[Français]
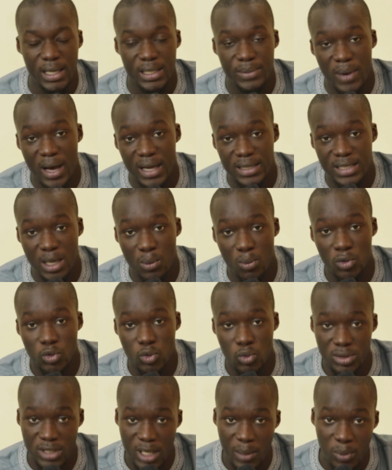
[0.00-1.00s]
bah, ça montre
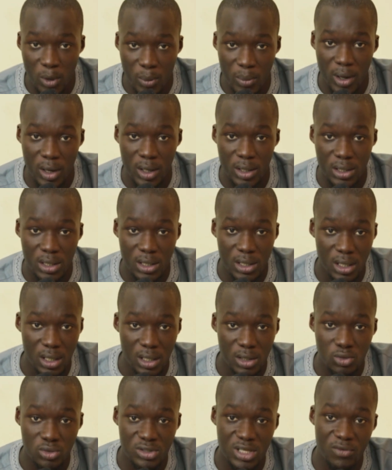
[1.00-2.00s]
tout simplement
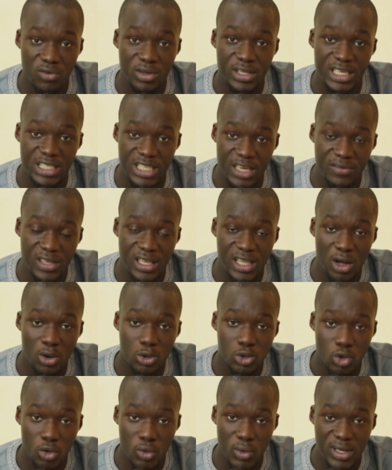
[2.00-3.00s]
que nous avons des chefs d'État
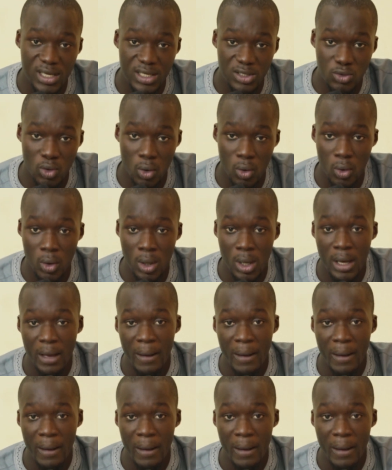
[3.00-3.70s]
aujourd'hui qui sont